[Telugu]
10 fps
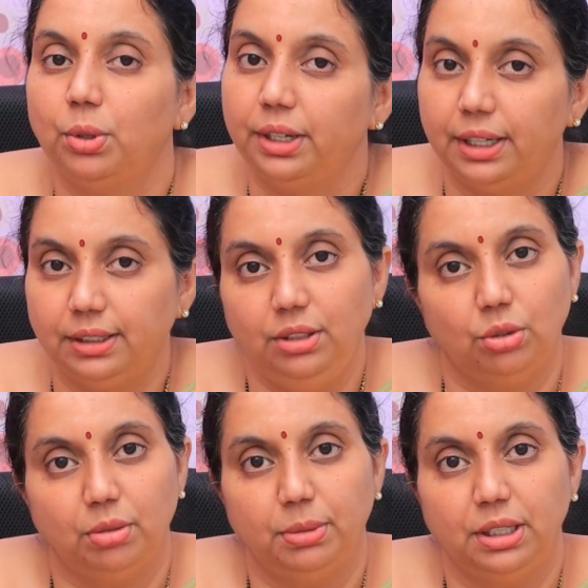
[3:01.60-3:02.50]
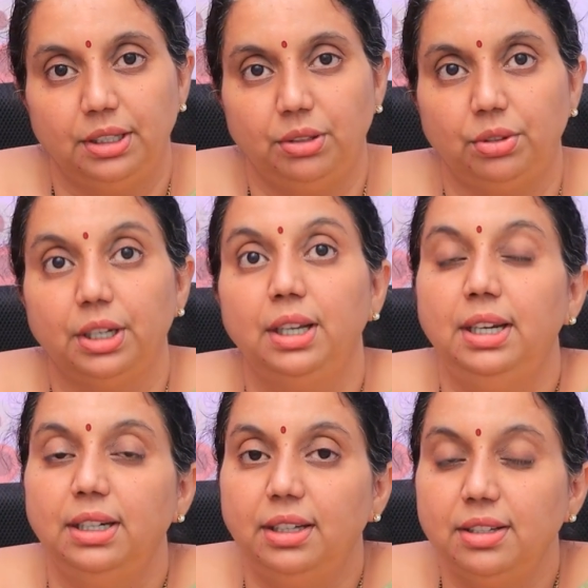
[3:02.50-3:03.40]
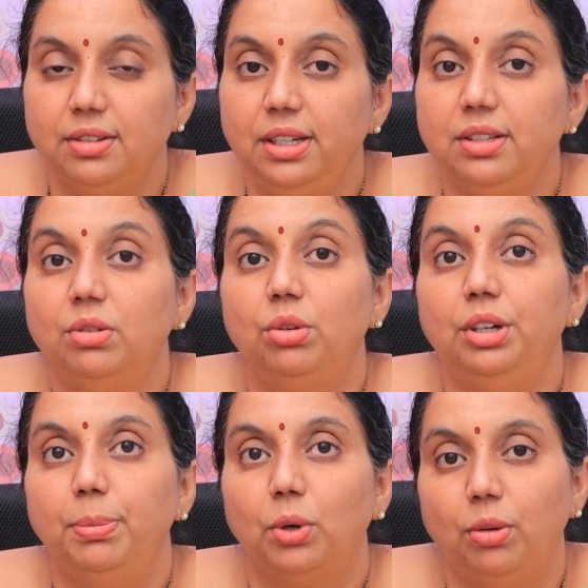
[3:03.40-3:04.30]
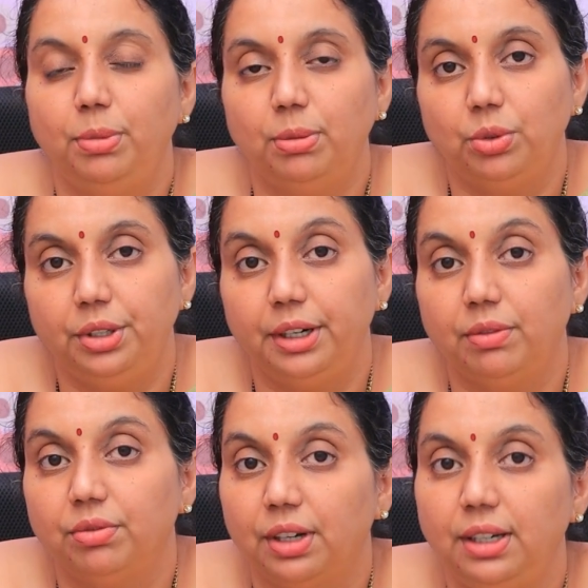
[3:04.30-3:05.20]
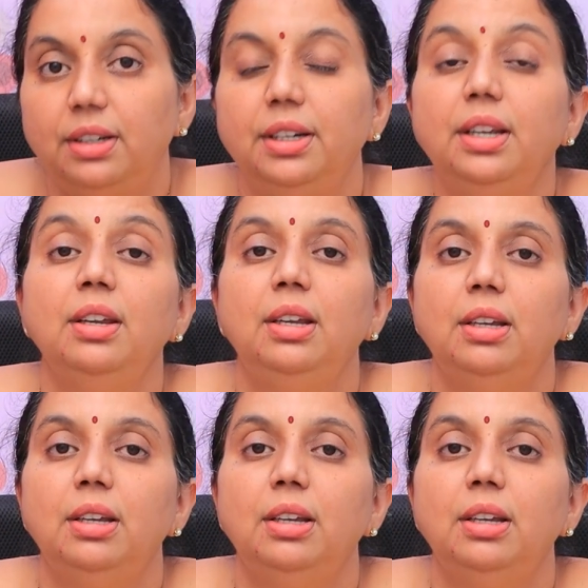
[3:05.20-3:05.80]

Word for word: ప్రొలాక్టిన్ నార్మల్గానే ఉంటాయి టెస్టీస్లోనే ప్రాబ్లం ఉండడం వల్లనే